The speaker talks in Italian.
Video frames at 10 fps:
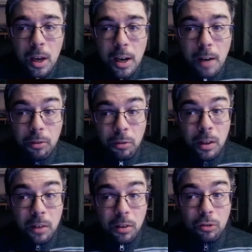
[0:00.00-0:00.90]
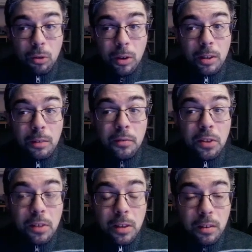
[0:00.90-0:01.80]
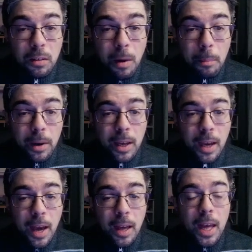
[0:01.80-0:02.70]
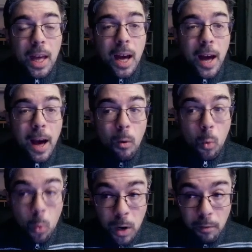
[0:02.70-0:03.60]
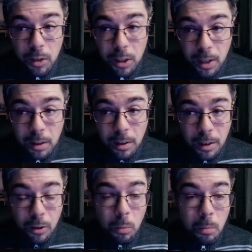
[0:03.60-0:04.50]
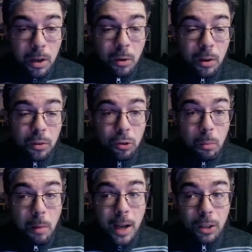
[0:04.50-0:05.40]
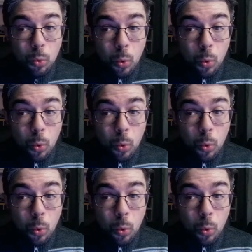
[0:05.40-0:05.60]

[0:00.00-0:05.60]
La versione da sala giochi è difficilissima perché ha una vita nei regolatori normali,